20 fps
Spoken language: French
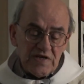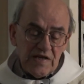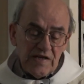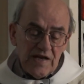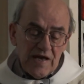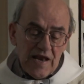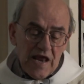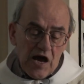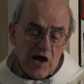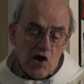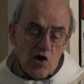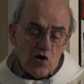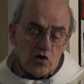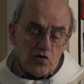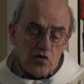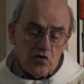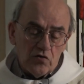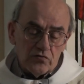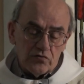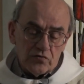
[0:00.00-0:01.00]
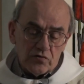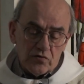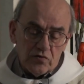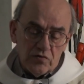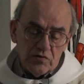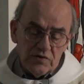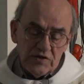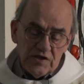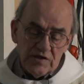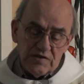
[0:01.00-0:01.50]
aller à la
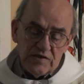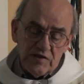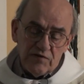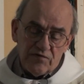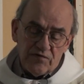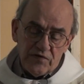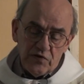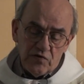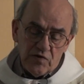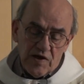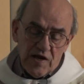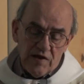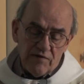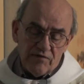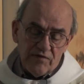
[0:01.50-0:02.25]
rencontre des défis de la